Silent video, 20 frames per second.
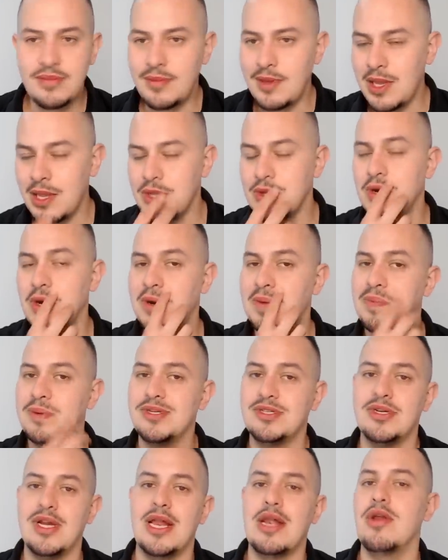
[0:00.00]
Yo en lo
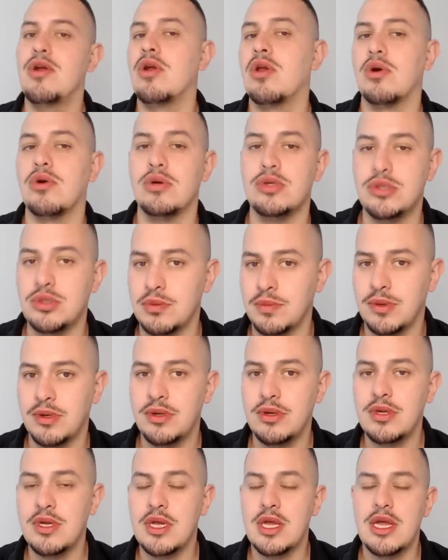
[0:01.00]
personal no lo
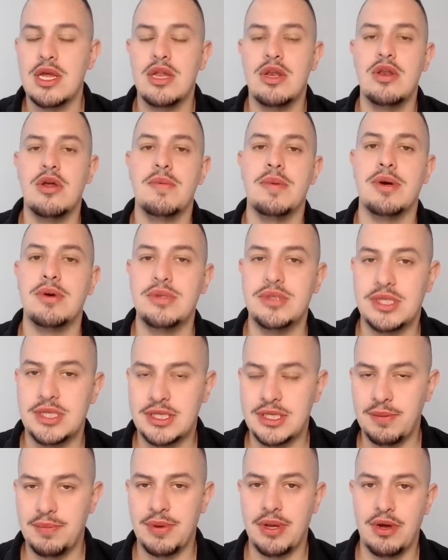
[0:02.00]
consumo, no me gusta ese
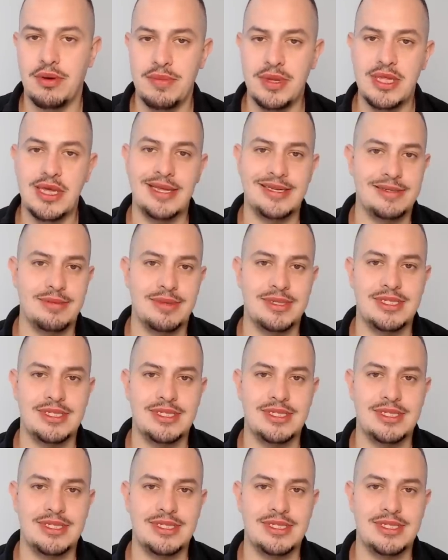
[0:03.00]
tipo de comida, se me hace